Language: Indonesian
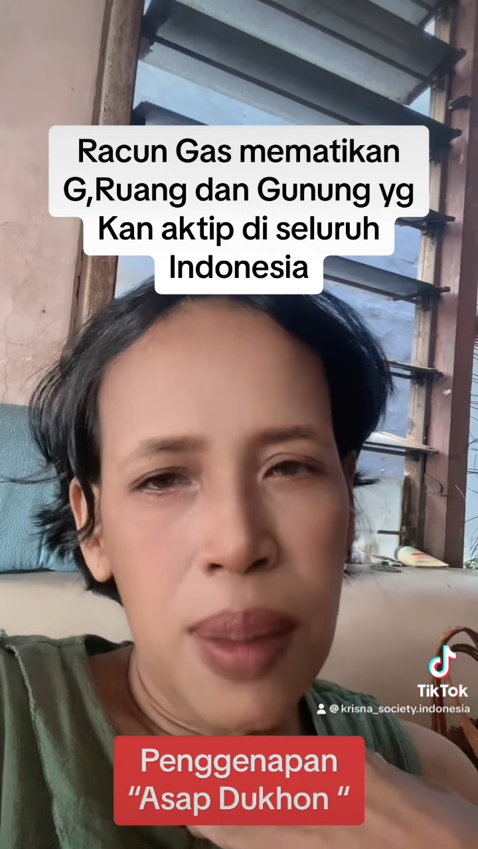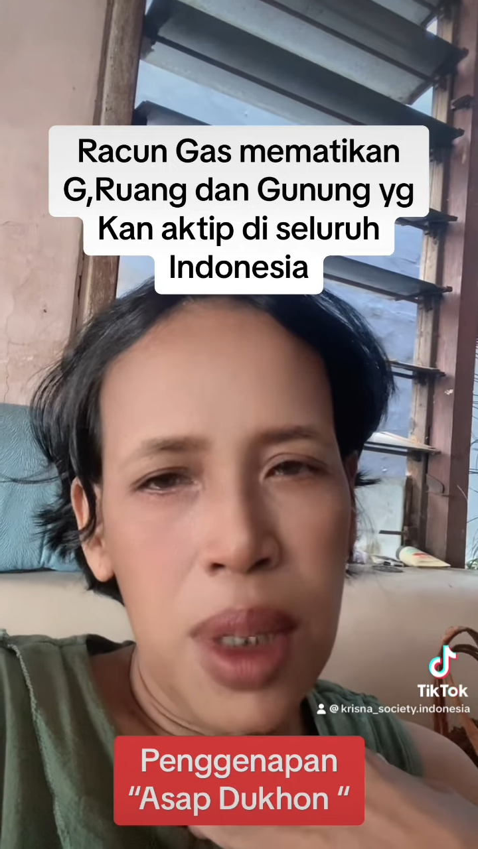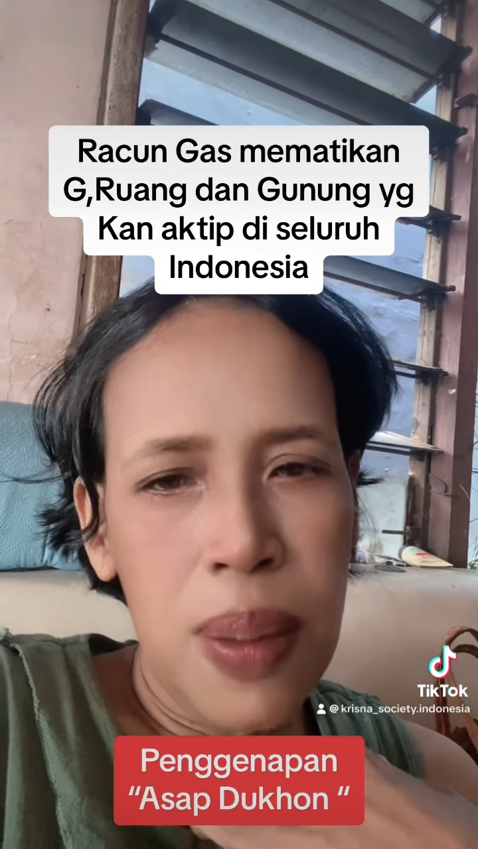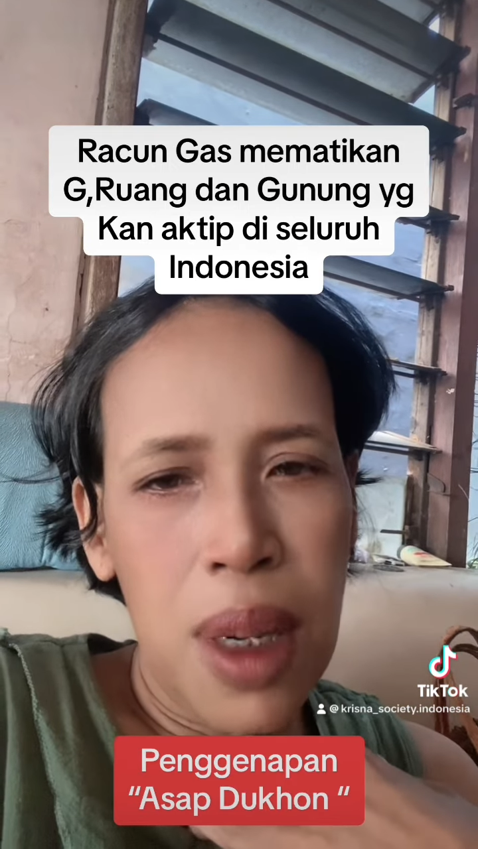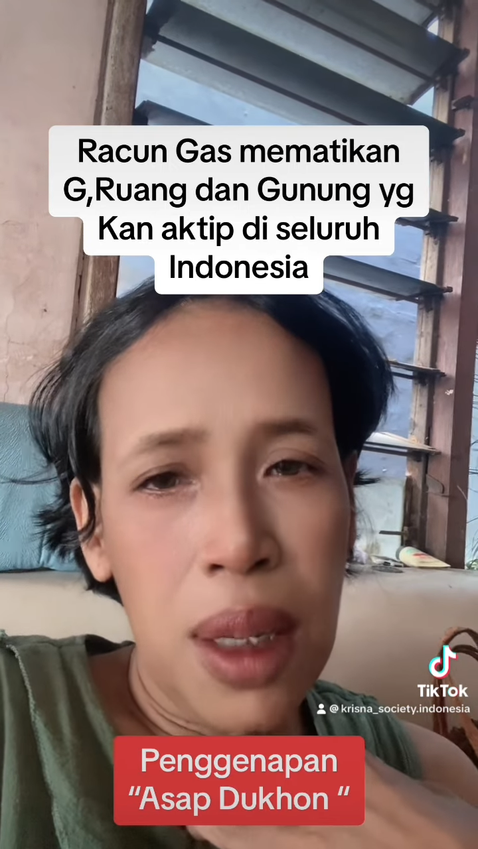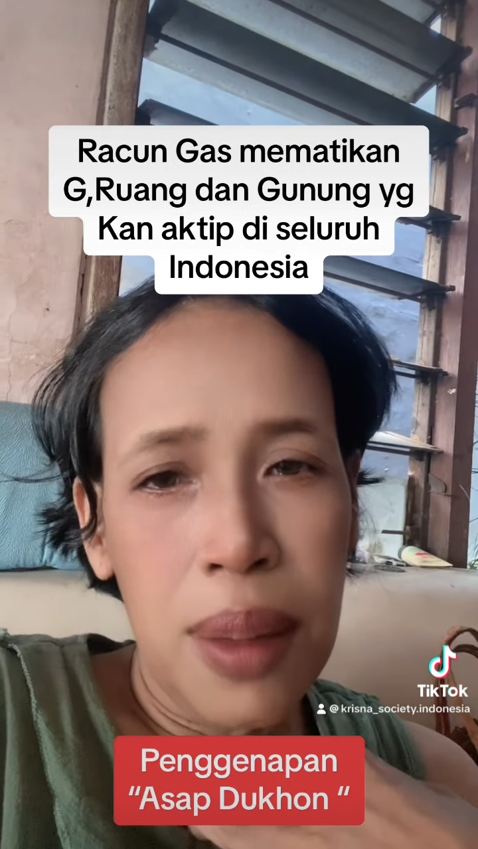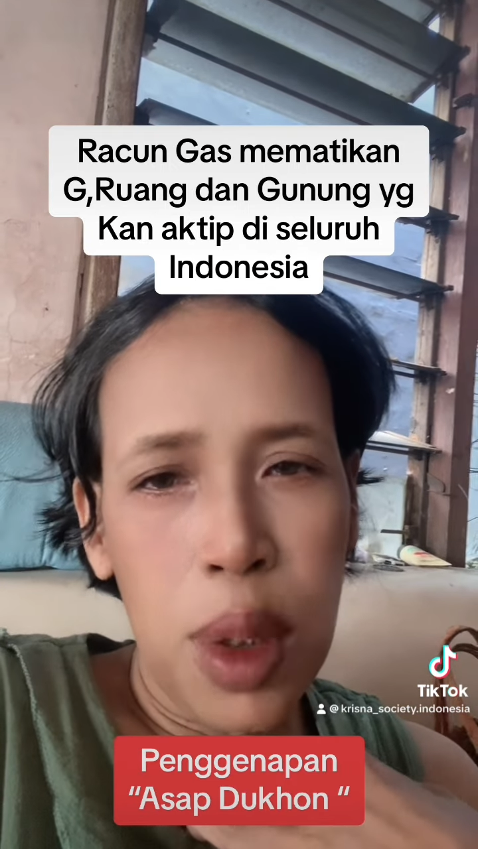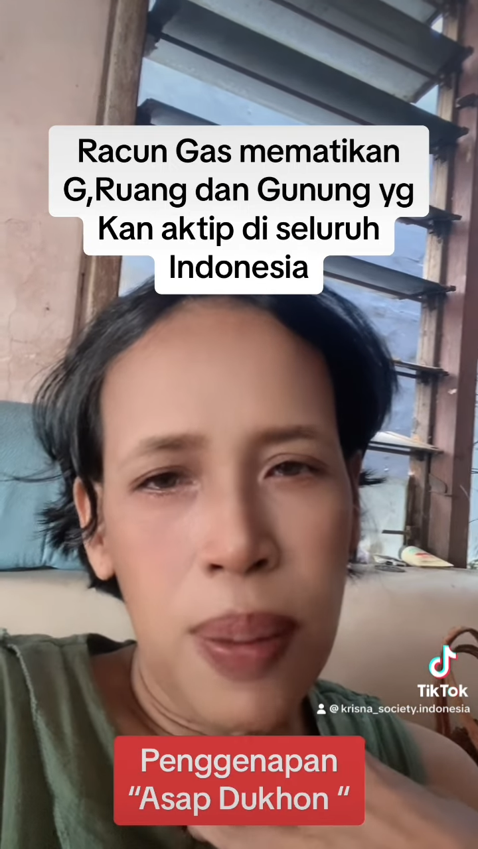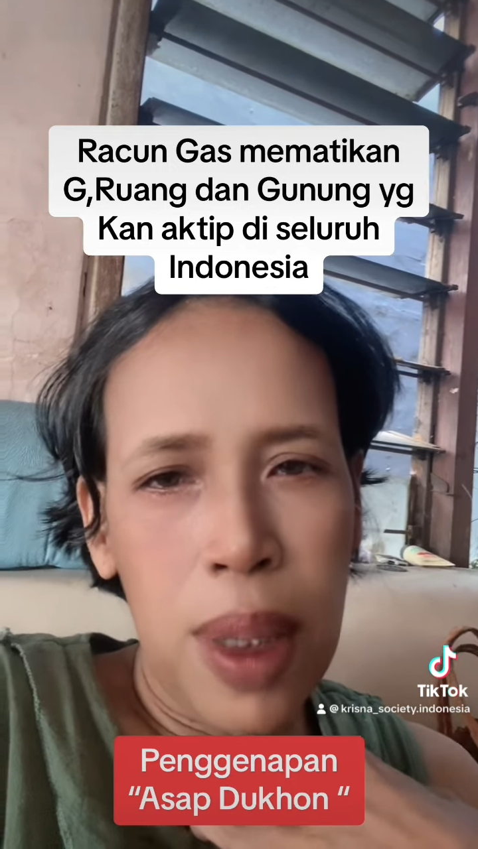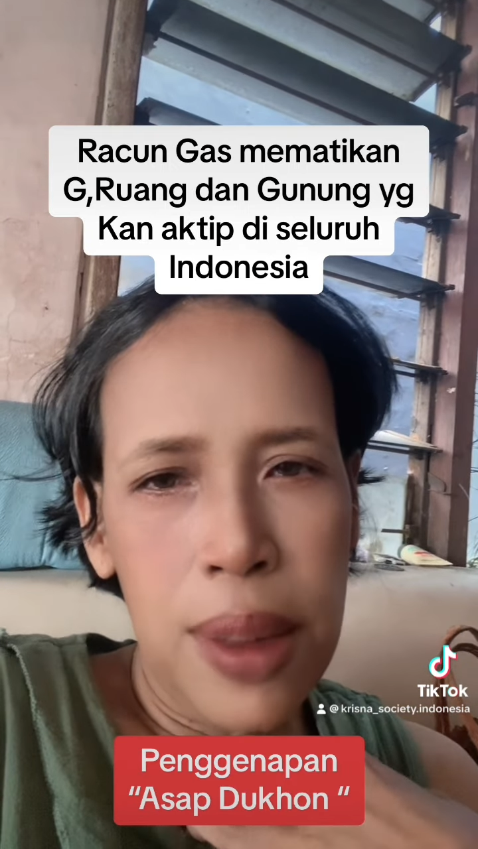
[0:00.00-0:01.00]
menyebabkan
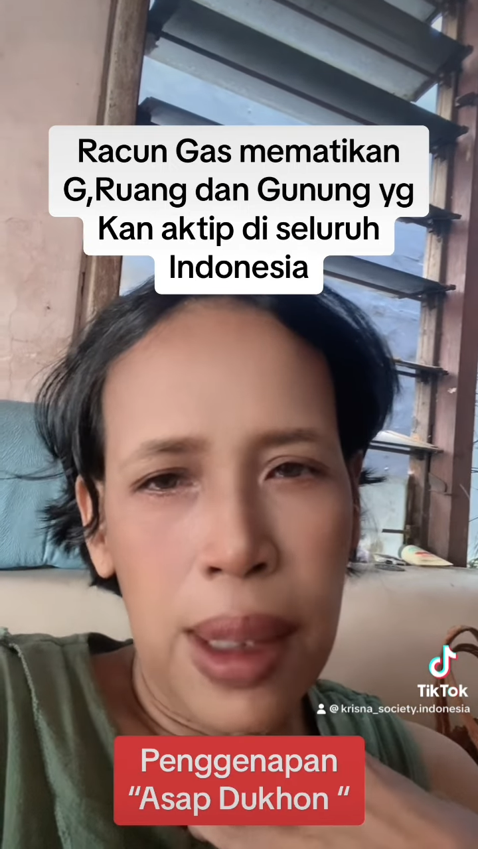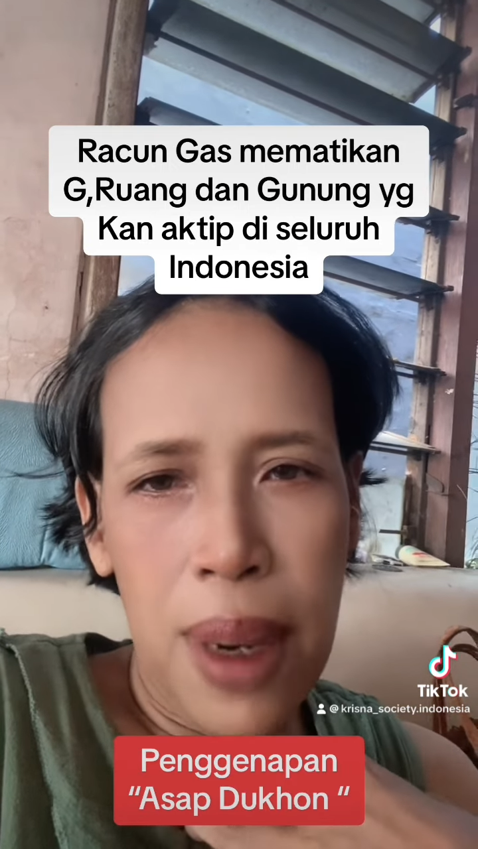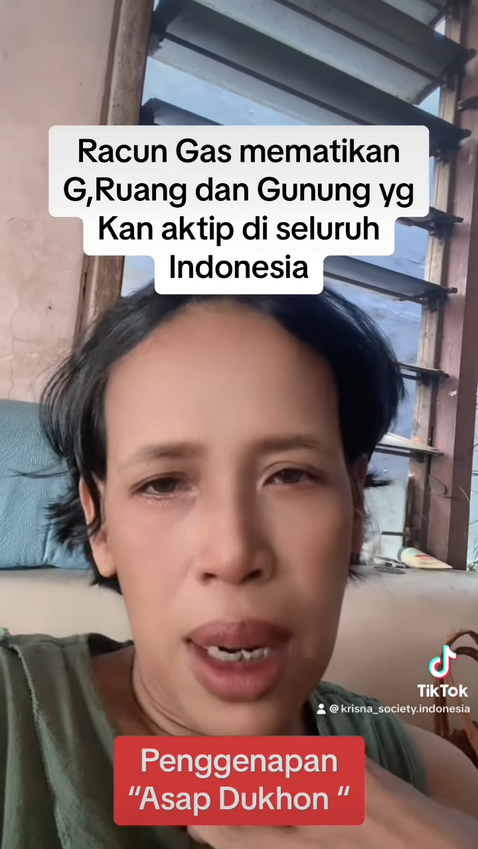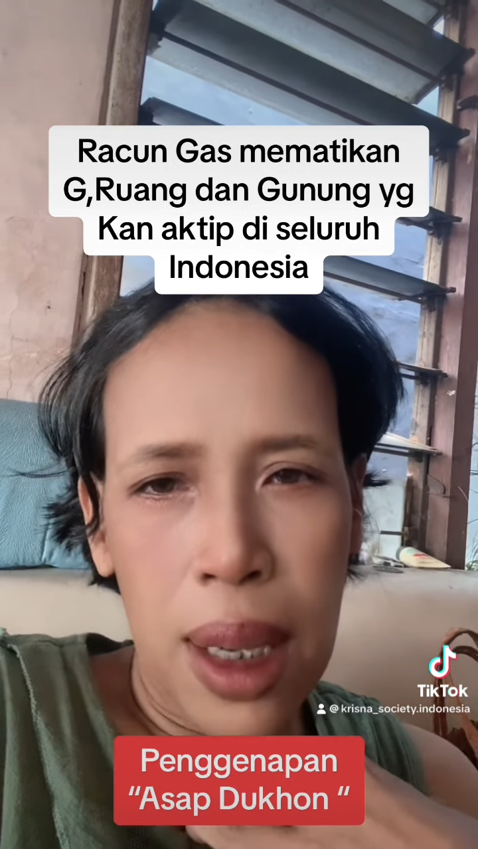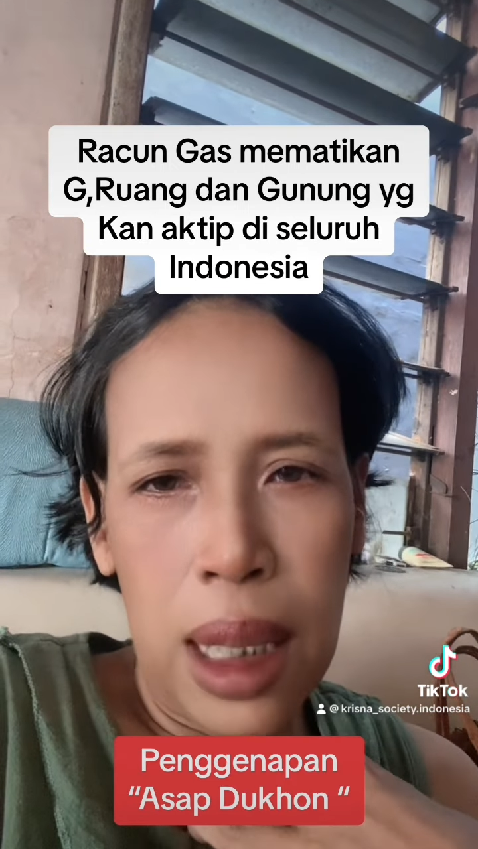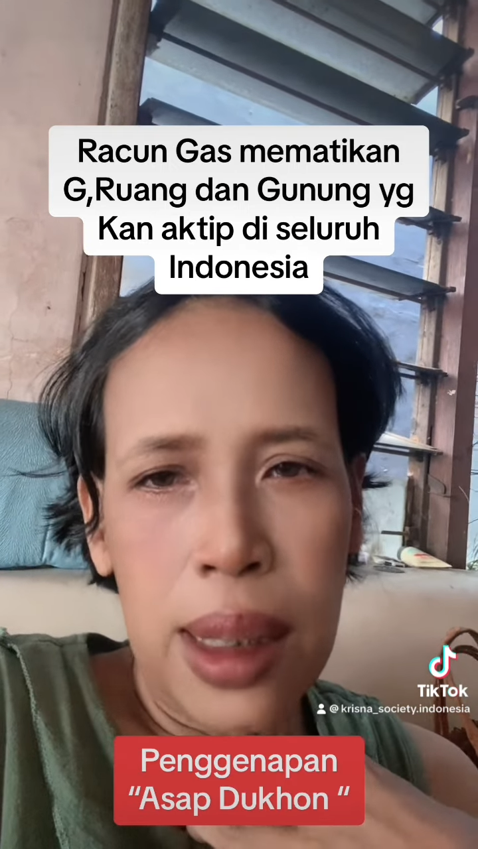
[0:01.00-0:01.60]
paru-paru terbakar.